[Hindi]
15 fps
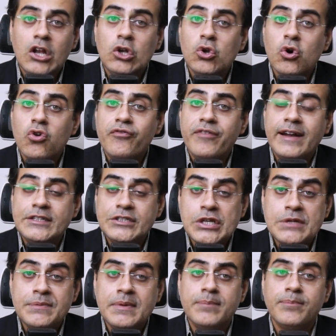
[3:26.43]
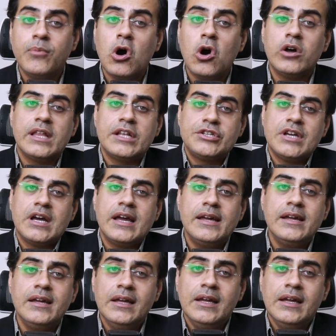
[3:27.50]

लो फैट चीज़ भी बहुत अच्छा है